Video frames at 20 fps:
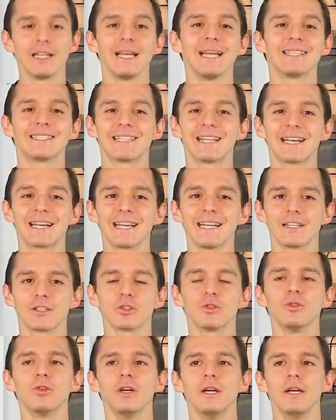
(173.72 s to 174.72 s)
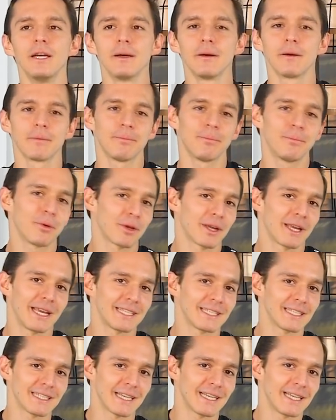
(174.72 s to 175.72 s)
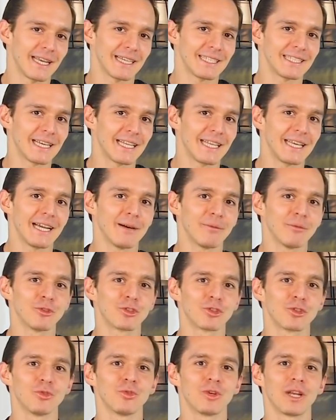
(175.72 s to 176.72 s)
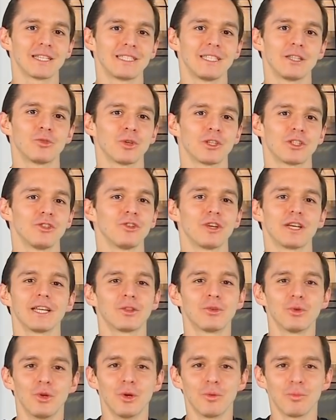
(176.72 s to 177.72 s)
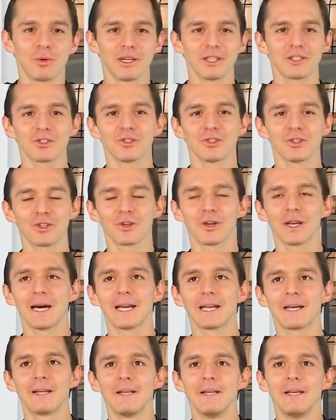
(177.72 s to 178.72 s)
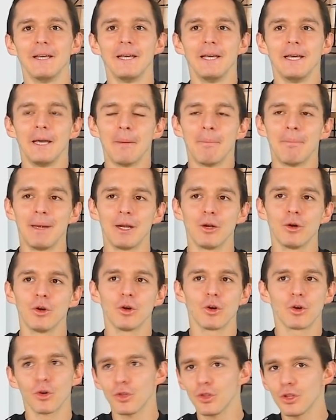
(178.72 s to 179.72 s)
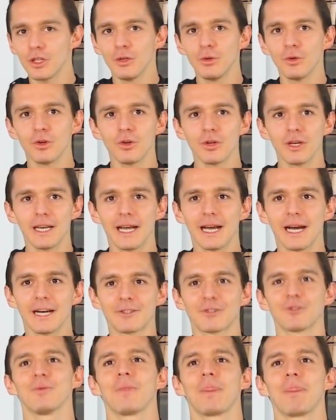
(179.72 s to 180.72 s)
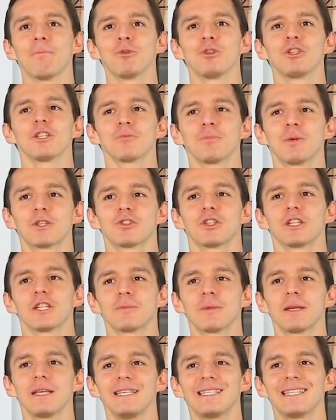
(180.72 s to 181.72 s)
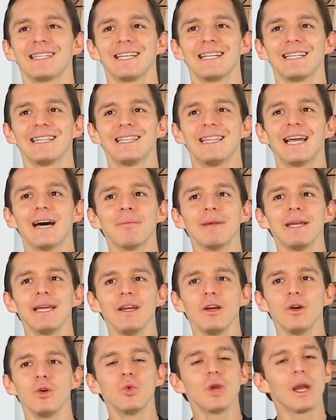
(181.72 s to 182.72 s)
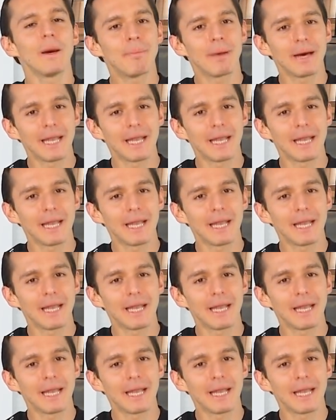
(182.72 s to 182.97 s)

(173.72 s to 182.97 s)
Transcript: esté en riesgo, porque esa sería ya, digamos, una situación que tú no puedes controlar. Pero continúo con el caso, muchas personas me dicen, dame una